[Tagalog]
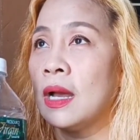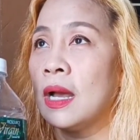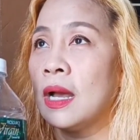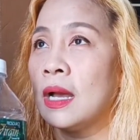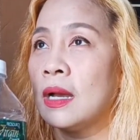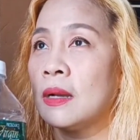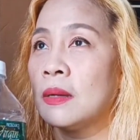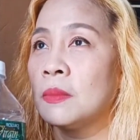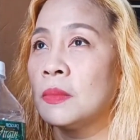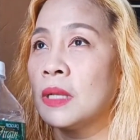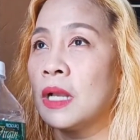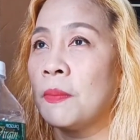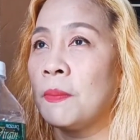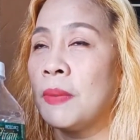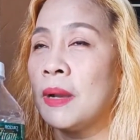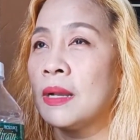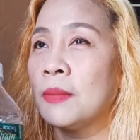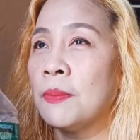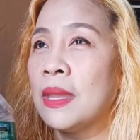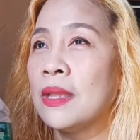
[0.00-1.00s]
um,
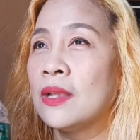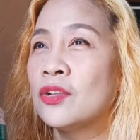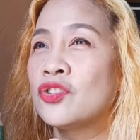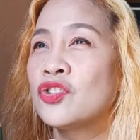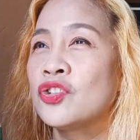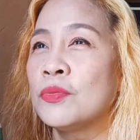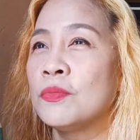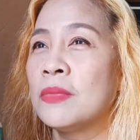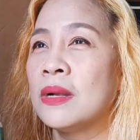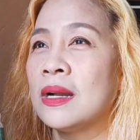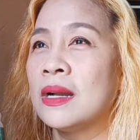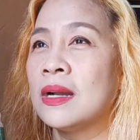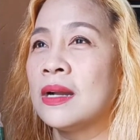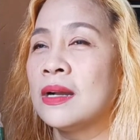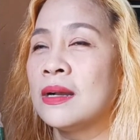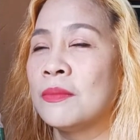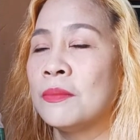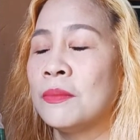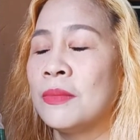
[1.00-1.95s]
kapag medyo ma